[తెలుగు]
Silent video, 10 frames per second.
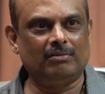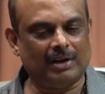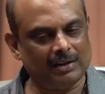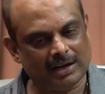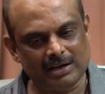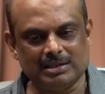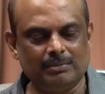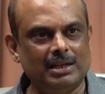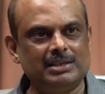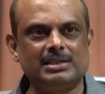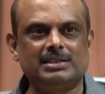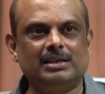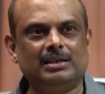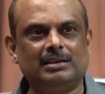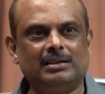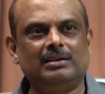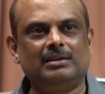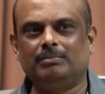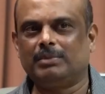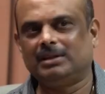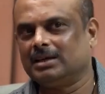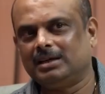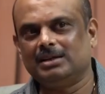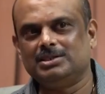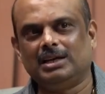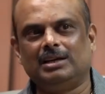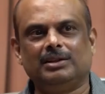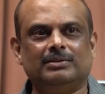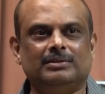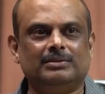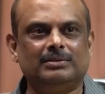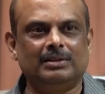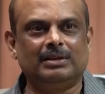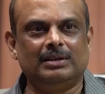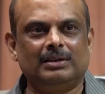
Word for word: ఫాదర్ అన్ని సినిమాలు చేసినా పెద్దగా ఏం చేయలేదు ఓకే